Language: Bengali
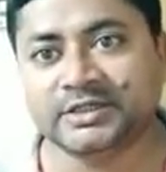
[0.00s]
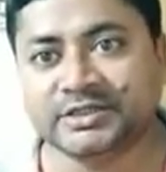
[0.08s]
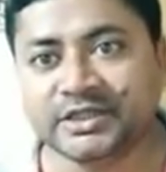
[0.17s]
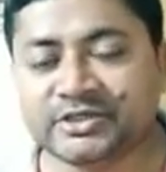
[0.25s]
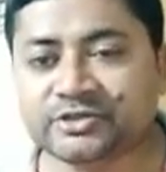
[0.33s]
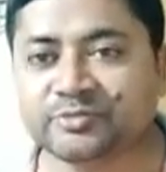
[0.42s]

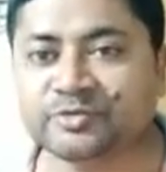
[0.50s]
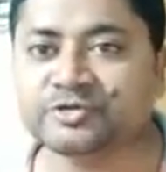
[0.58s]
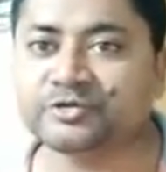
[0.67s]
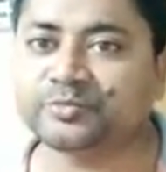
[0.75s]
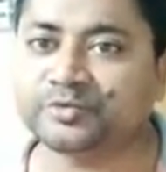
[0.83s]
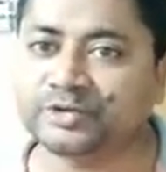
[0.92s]
সেই সমস্ত
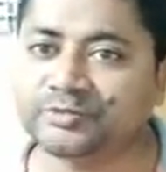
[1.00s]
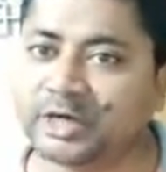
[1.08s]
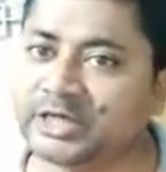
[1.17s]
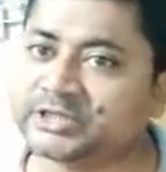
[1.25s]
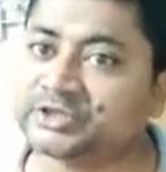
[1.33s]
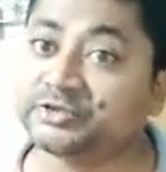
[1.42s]

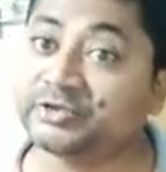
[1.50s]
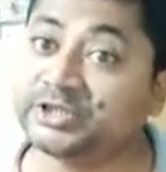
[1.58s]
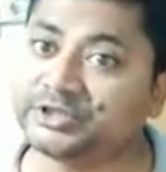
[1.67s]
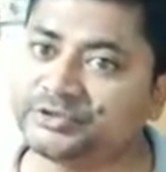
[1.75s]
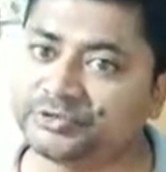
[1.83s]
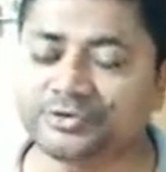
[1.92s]
পরিবারের সঙ্গে
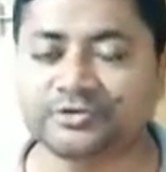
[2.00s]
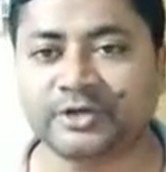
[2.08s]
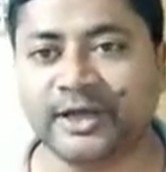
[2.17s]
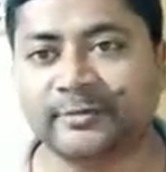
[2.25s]
জড়িত